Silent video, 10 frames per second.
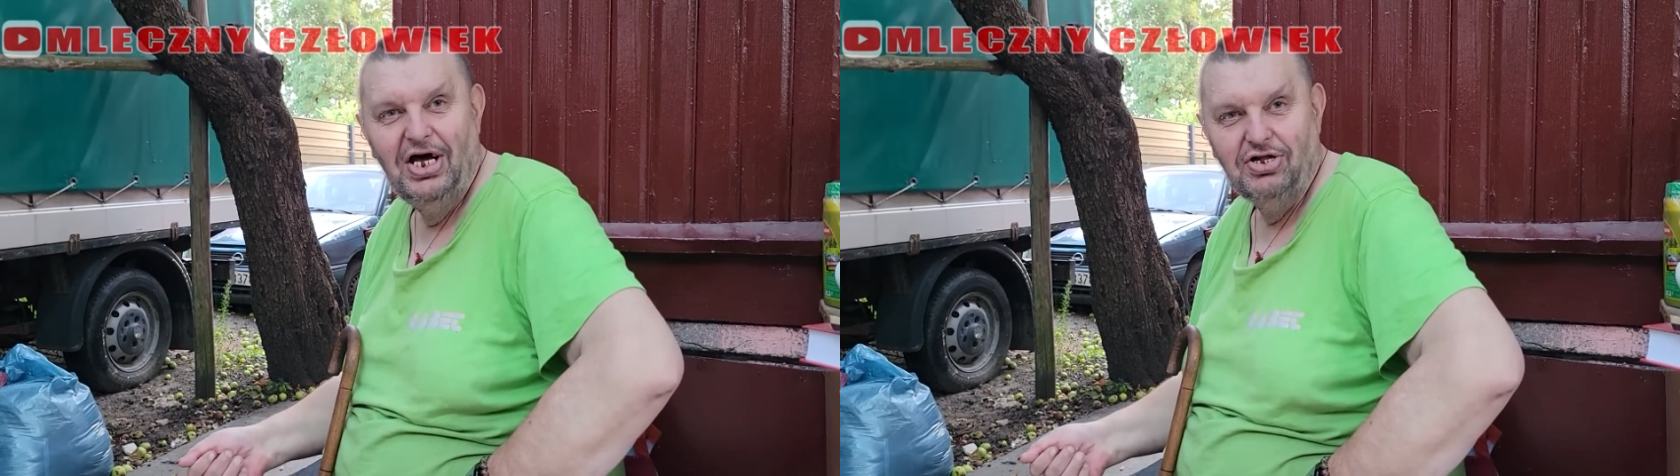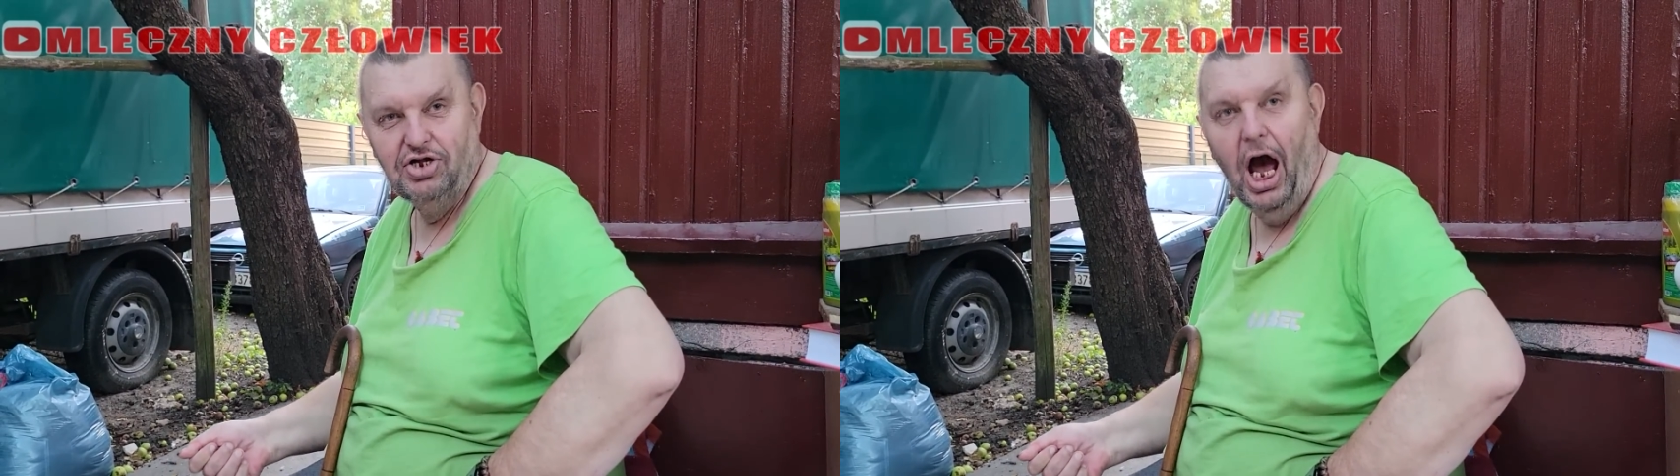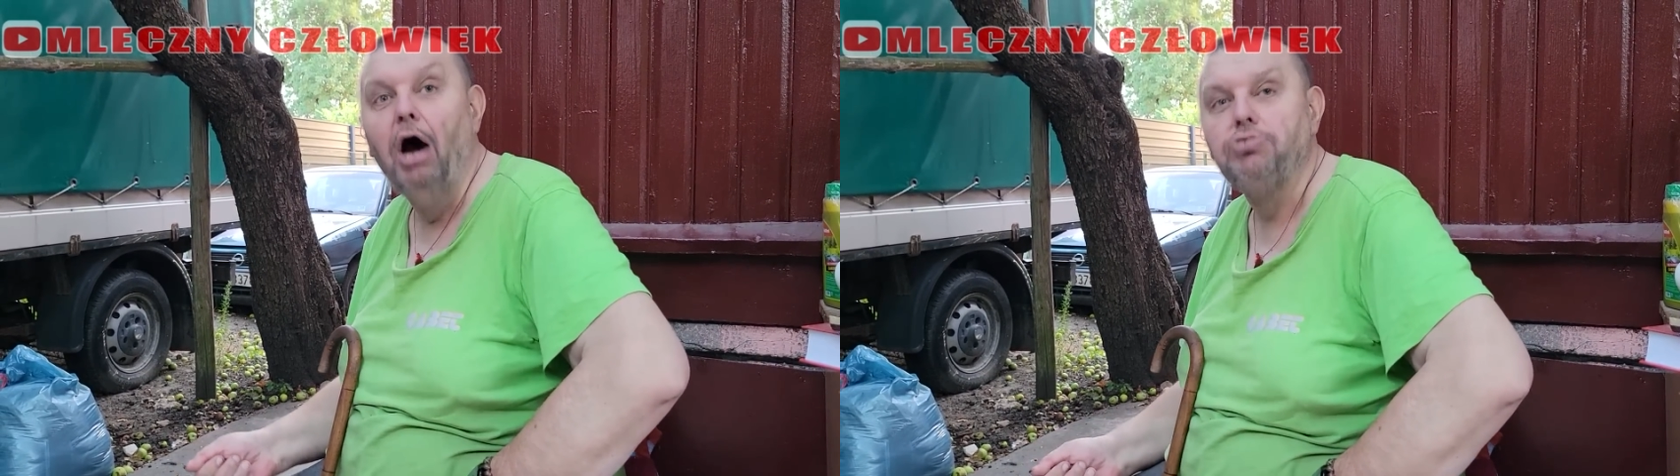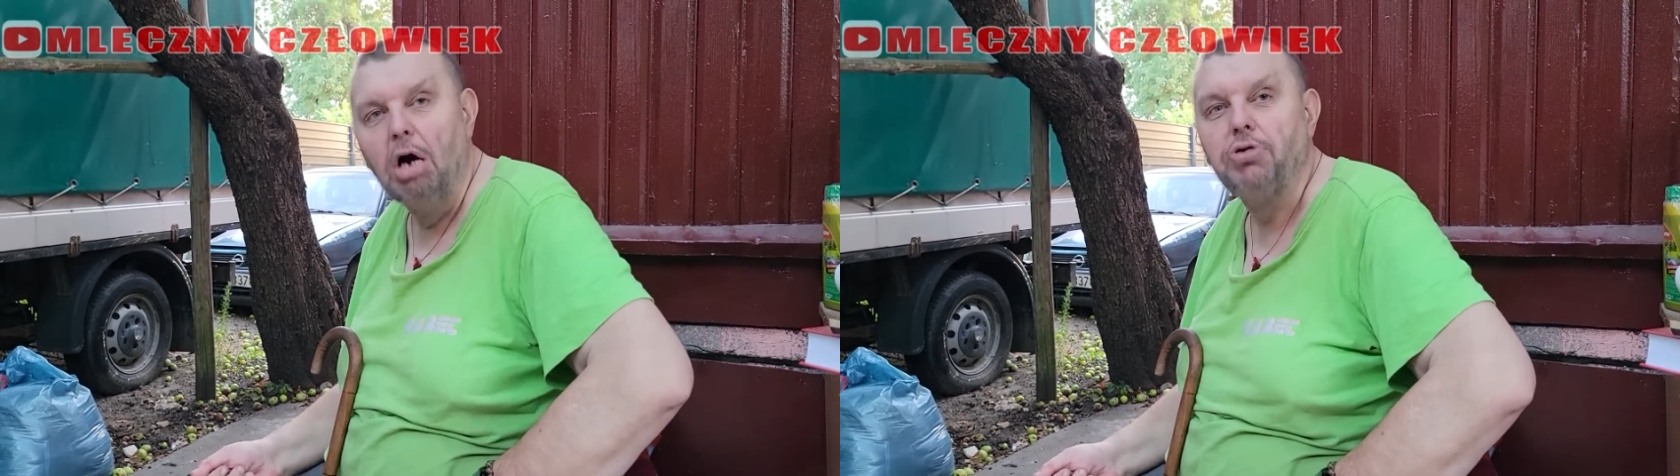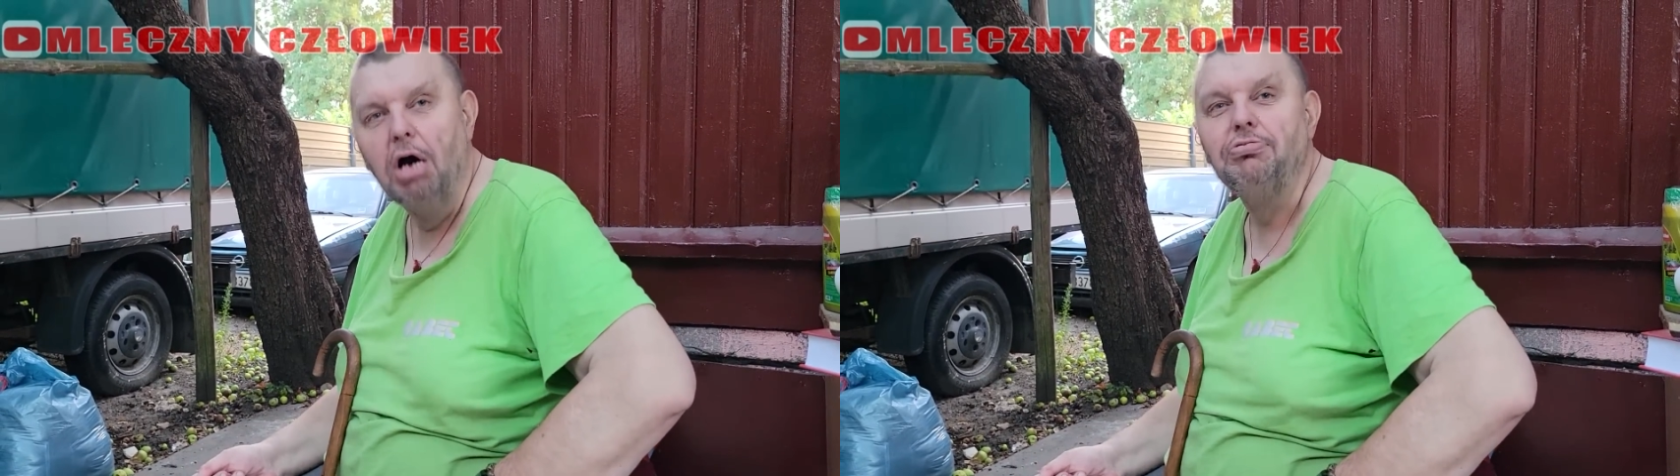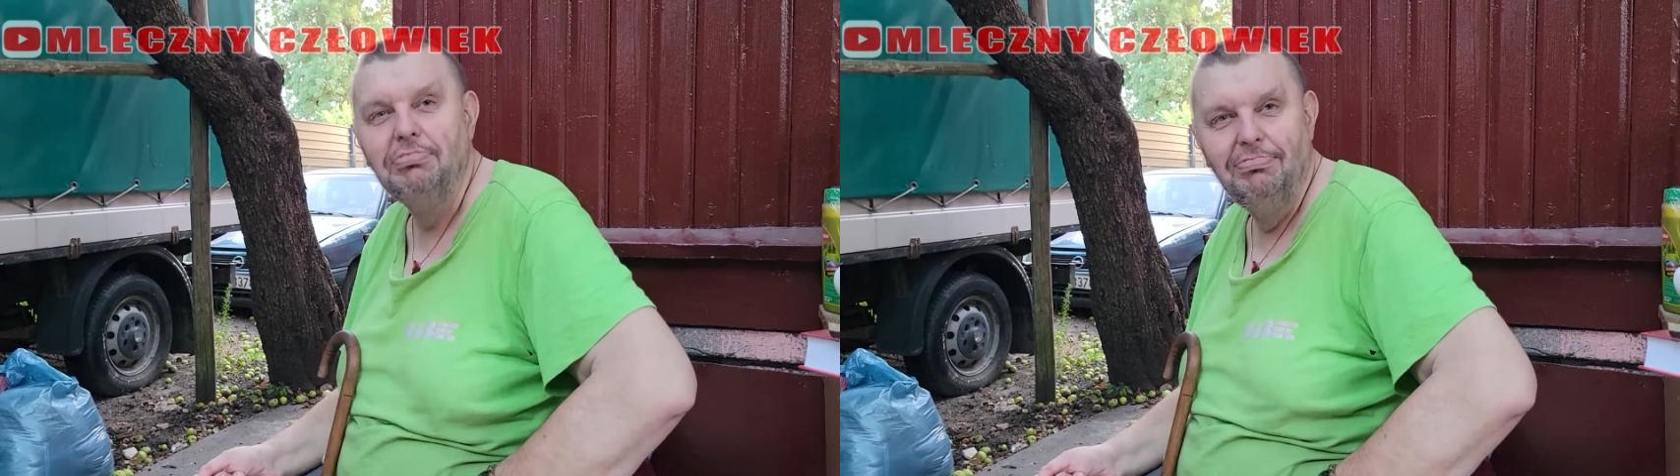no to au, au, au.